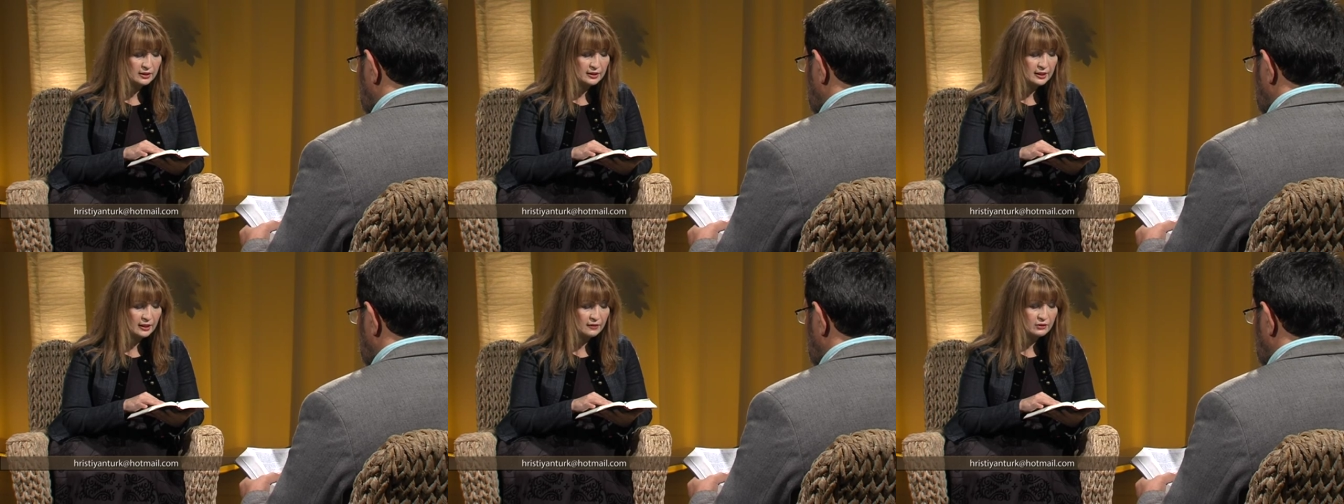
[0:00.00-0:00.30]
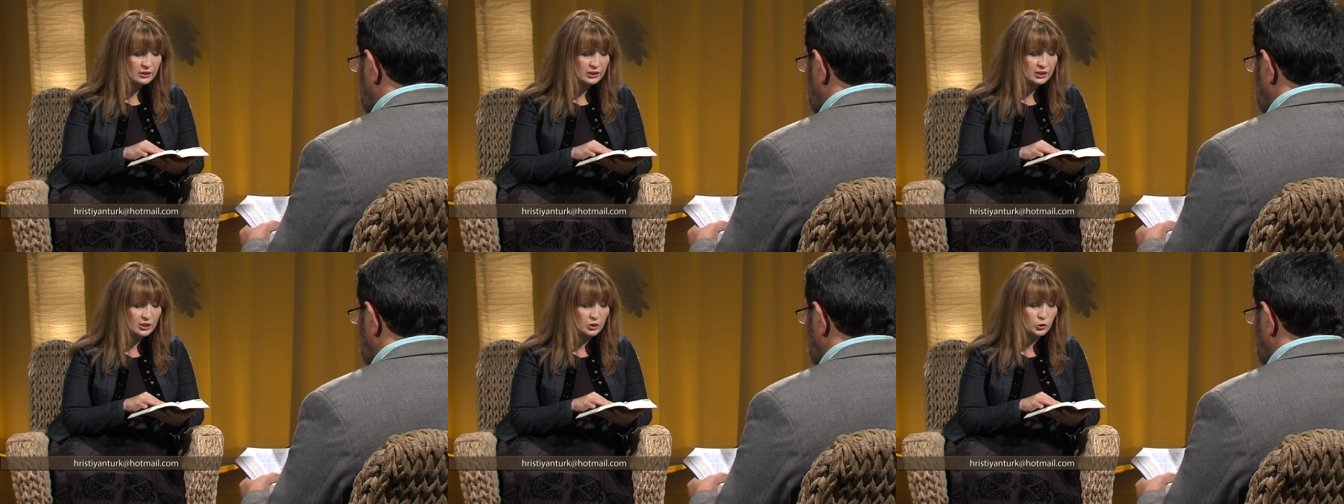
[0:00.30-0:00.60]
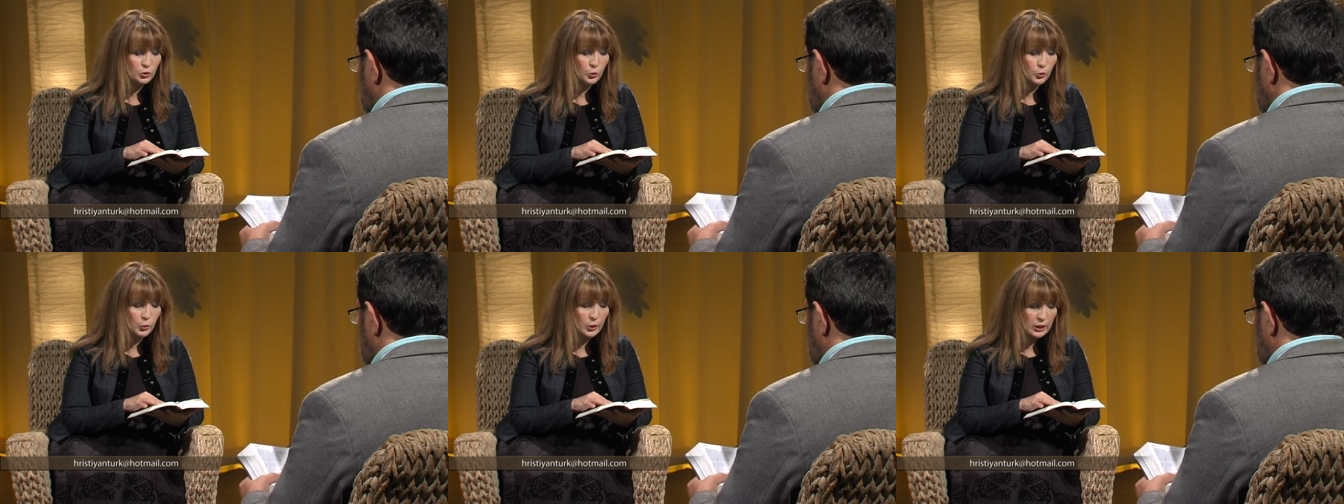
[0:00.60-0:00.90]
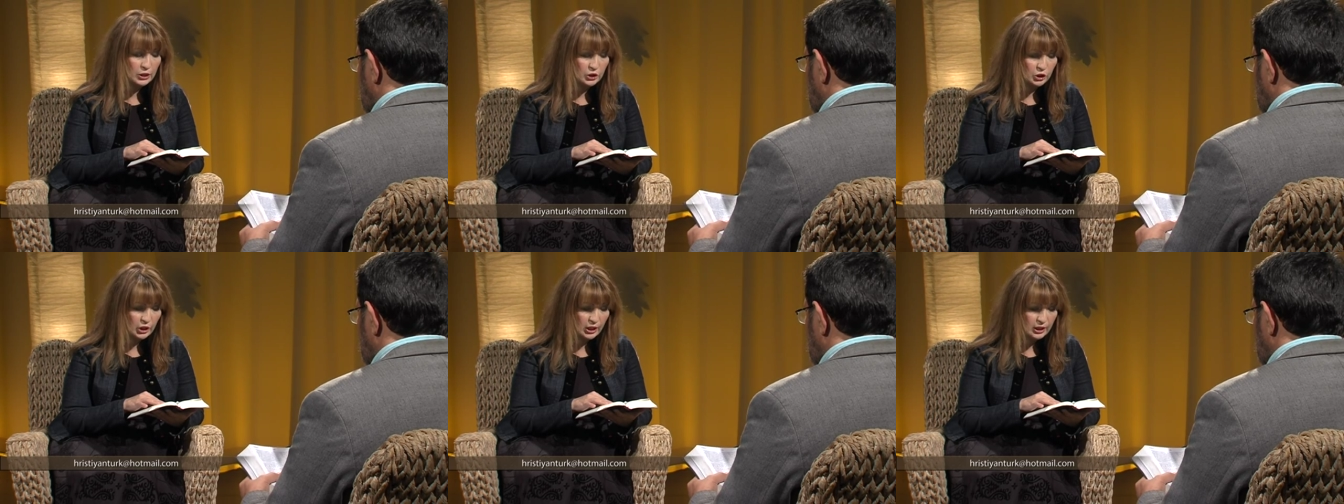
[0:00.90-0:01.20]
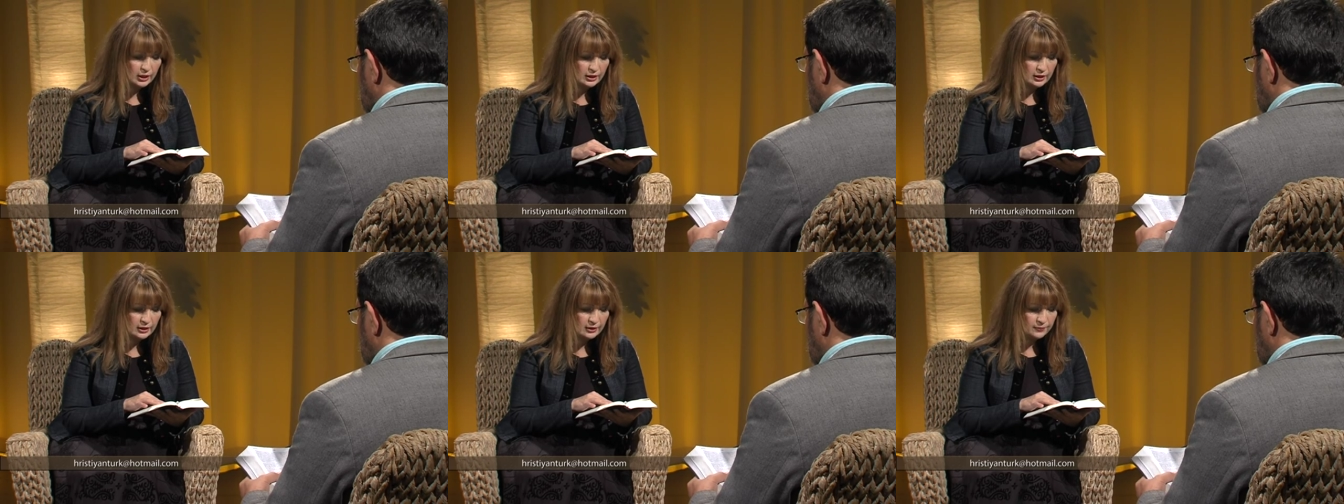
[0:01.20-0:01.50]
sevgisi
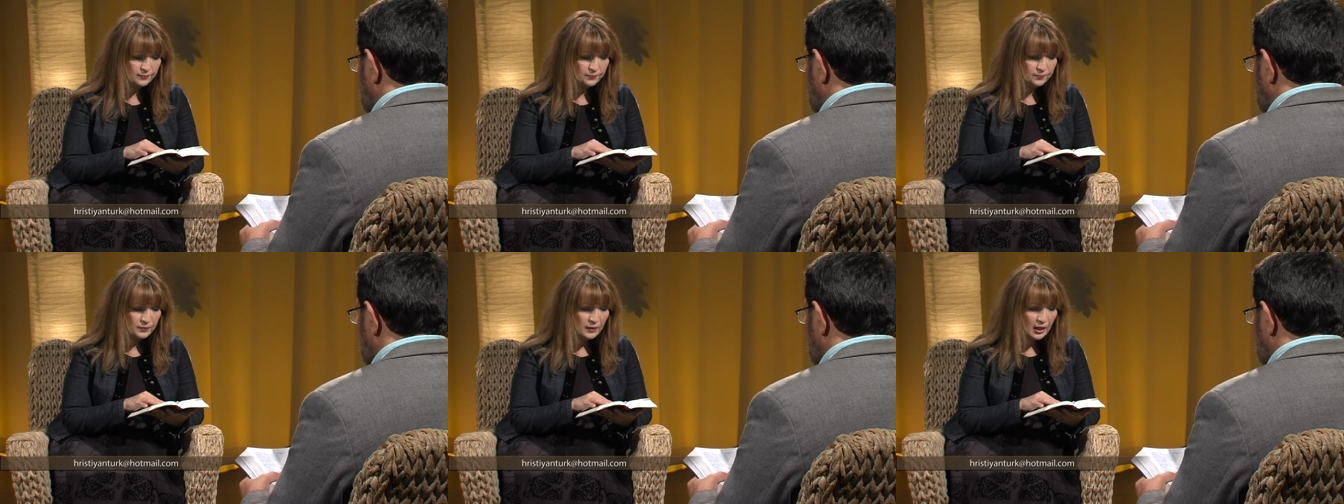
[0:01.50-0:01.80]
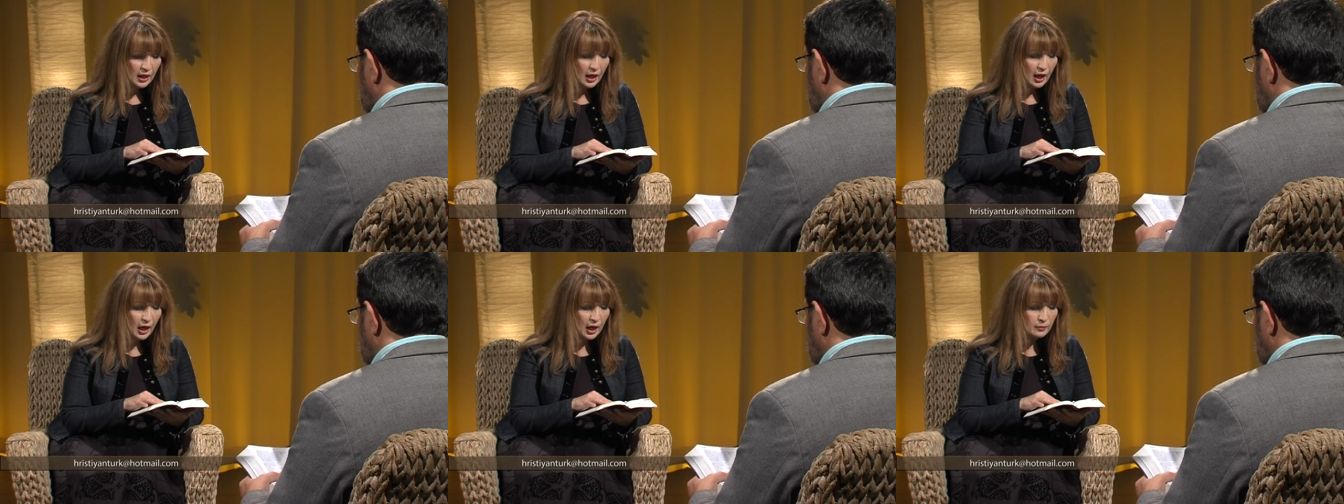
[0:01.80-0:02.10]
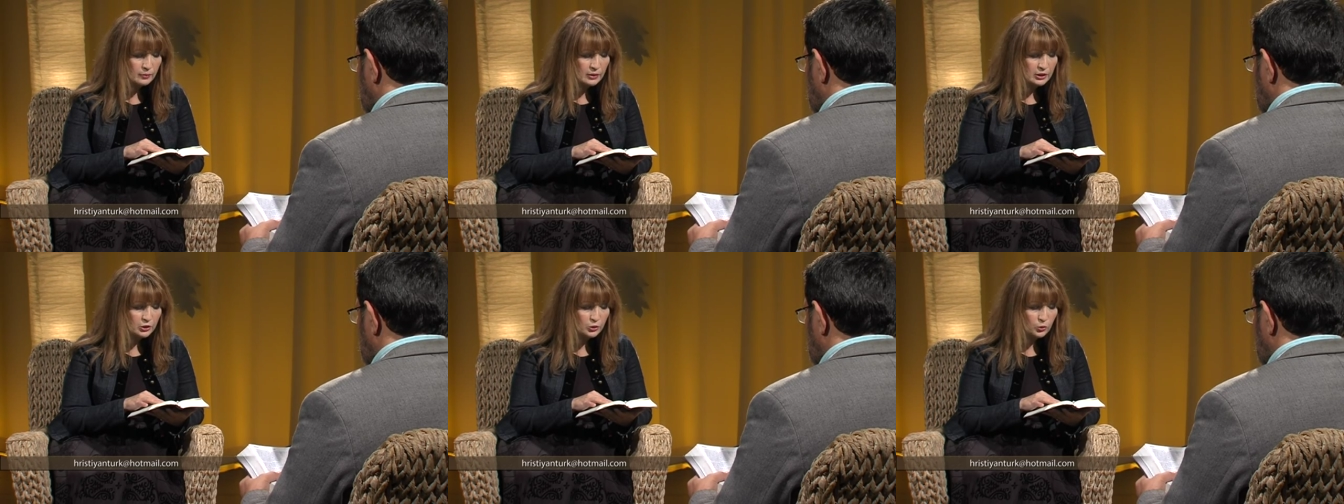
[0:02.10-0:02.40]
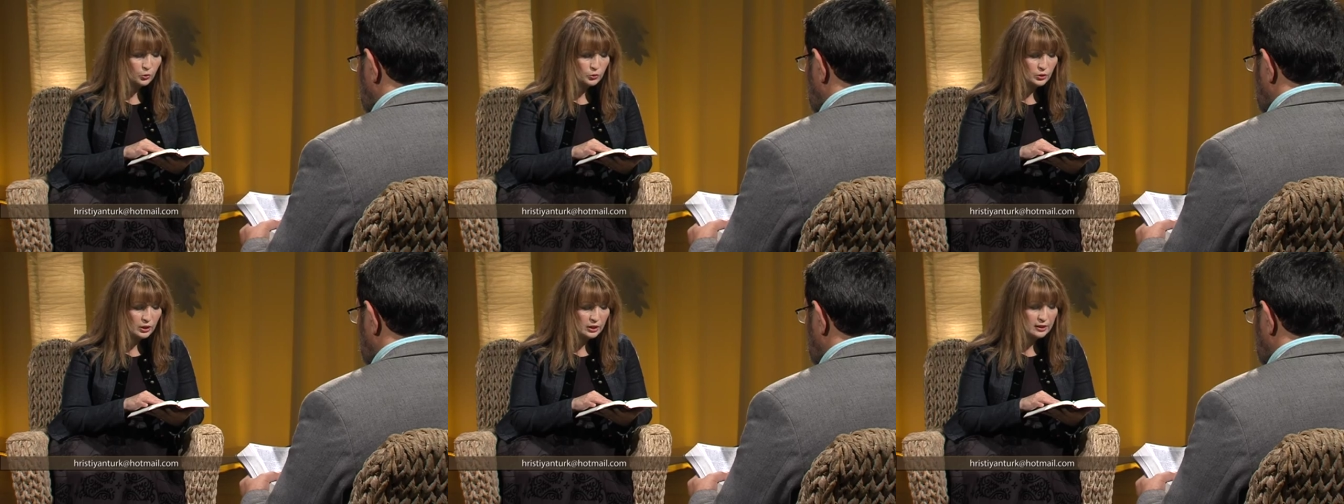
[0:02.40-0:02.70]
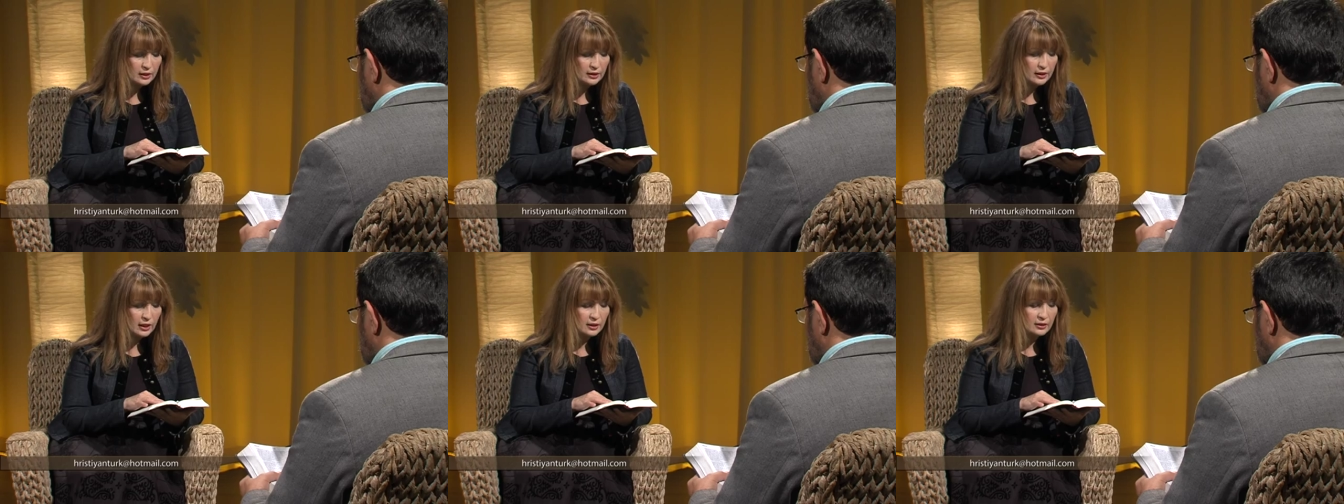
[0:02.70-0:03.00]
soğuyacak. Ama sonuna
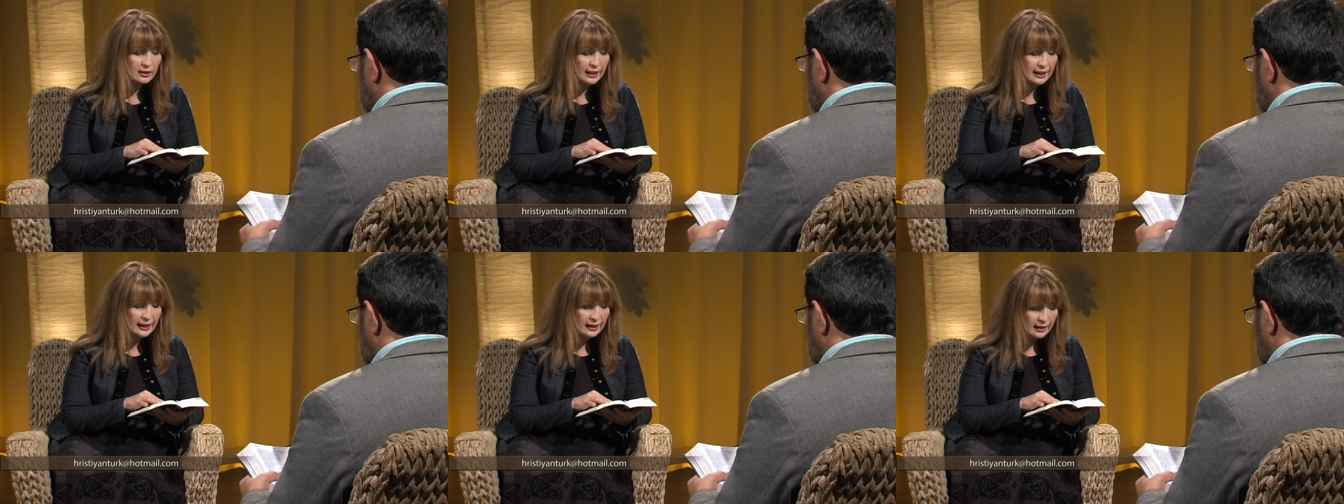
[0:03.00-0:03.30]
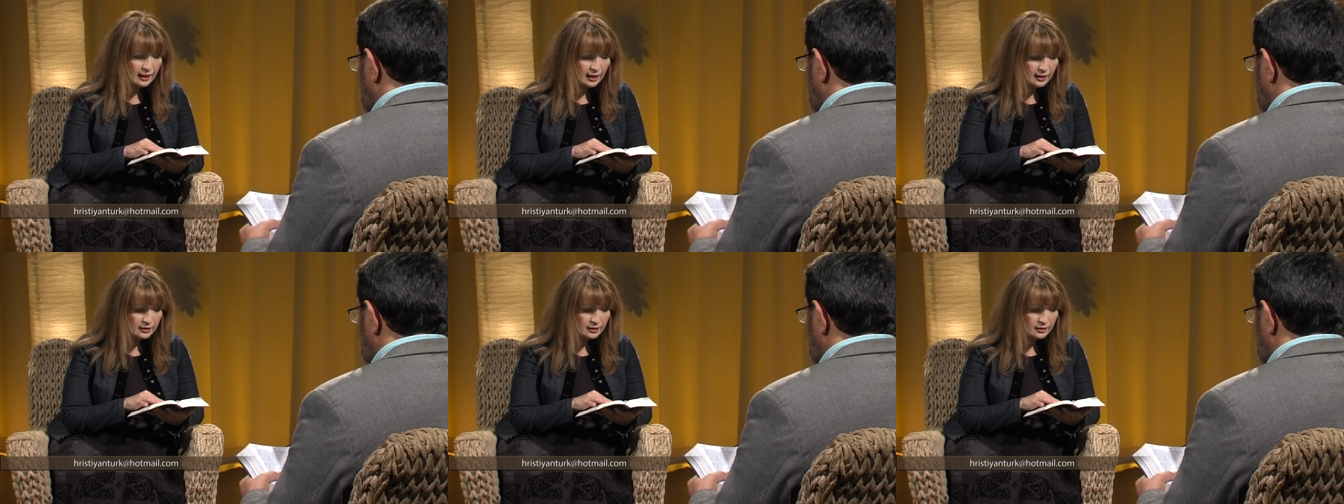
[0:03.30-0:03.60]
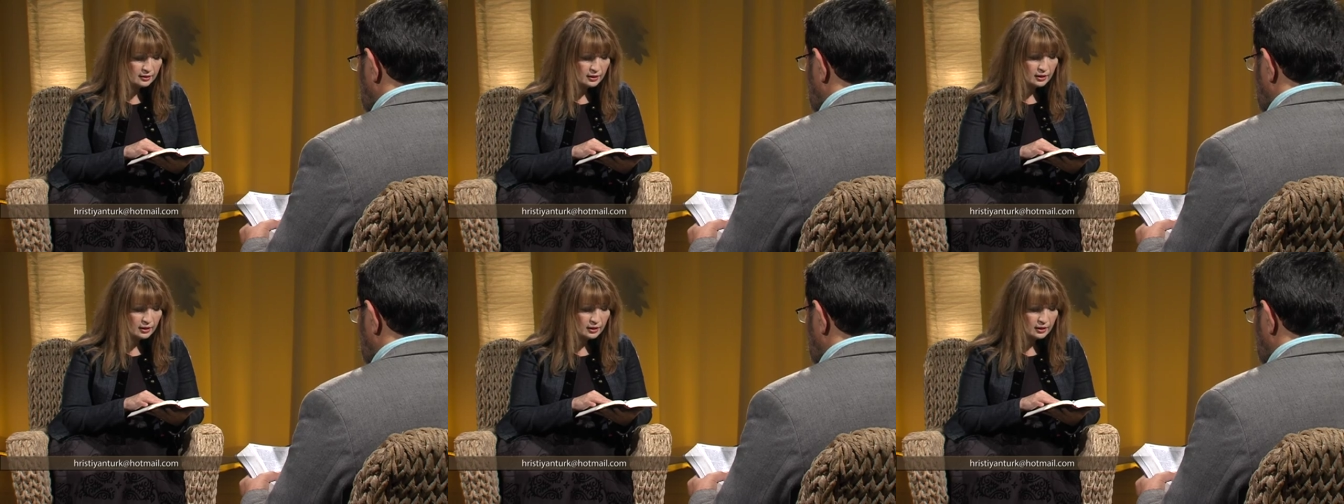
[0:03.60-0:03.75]
kadar dayanan